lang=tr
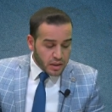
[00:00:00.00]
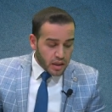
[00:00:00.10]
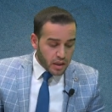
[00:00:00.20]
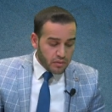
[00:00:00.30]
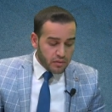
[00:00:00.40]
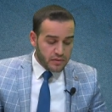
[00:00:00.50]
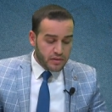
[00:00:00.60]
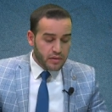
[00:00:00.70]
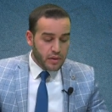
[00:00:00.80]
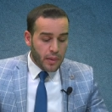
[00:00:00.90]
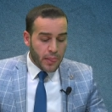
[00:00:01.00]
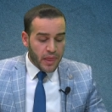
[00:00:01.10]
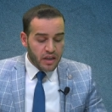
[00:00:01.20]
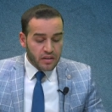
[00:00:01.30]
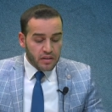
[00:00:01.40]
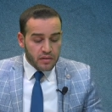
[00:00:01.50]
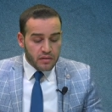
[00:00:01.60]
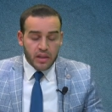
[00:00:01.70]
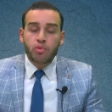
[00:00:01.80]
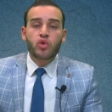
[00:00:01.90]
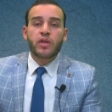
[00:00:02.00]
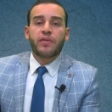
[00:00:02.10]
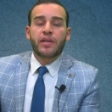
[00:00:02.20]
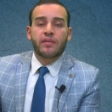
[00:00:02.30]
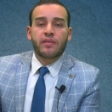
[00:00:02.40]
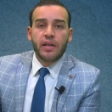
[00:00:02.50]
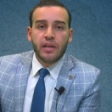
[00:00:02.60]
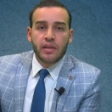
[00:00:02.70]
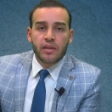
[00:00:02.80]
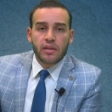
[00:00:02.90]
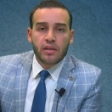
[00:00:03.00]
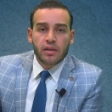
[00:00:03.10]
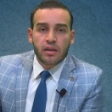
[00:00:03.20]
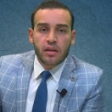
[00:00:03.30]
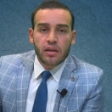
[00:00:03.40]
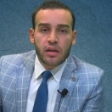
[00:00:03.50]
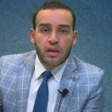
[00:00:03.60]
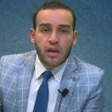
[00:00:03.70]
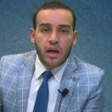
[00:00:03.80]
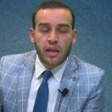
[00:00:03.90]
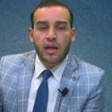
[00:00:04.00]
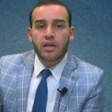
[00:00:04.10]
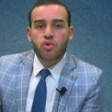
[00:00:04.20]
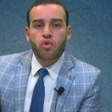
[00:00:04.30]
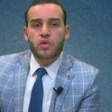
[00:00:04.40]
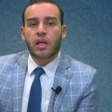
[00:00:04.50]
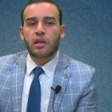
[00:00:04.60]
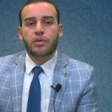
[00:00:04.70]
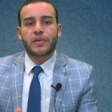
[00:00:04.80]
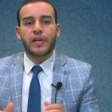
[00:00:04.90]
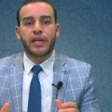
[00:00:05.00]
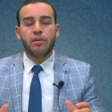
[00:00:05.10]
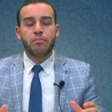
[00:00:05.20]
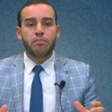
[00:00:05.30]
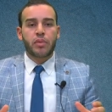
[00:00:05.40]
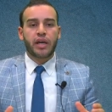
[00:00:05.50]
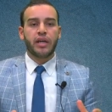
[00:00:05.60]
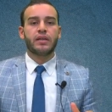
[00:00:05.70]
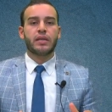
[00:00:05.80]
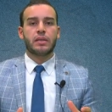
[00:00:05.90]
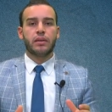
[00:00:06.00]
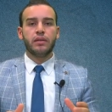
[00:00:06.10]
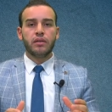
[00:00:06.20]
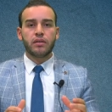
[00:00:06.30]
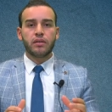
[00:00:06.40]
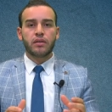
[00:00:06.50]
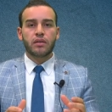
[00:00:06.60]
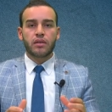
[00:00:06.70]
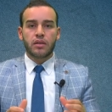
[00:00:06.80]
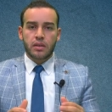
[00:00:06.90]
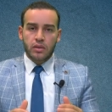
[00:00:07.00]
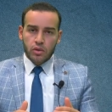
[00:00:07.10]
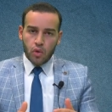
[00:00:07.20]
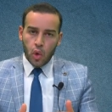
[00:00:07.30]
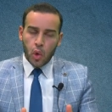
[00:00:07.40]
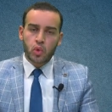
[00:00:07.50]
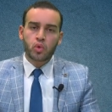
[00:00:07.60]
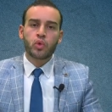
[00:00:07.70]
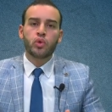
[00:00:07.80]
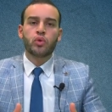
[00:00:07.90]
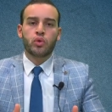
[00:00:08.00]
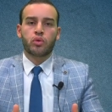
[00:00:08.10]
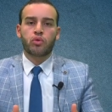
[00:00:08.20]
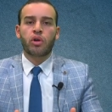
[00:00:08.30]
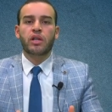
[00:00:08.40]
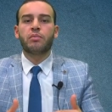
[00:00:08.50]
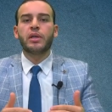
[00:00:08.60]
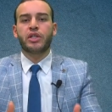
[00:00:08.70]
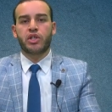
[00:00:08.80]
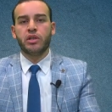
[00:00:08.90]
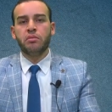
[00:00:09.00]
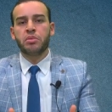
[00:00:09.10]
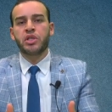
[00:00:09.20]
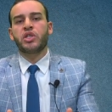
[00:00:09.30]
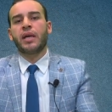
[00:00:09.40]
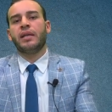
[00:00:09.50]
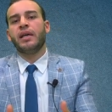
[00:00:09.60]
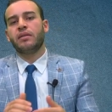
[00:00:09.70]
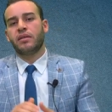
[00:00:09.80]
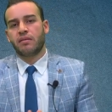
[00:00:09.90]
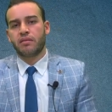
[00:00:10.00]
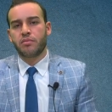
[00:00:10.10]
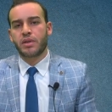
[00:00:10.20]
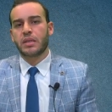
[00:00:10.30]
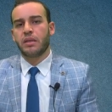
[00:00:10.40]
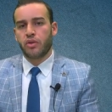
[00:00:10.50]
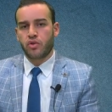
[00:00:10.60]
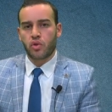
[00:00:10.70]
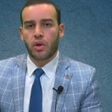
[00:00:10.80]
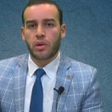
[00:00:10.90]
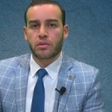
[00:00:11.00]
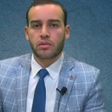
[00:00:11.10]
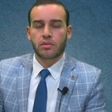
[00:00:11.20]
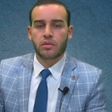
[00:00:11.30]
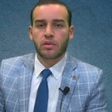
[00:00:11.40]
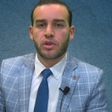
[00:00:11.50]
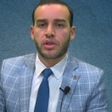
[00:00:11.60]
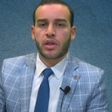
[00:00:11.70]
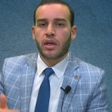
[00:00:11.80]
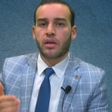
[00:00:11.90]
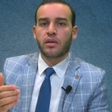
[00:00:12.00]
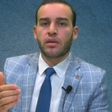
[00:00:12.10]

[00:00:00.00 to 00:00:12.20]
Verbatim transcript: Evet, Tebük seferinde Allah Resulü sallallahu aleyhi ve sellem herkesi orduyu donatmak için bir şeyler getirmesini istiyor. İşte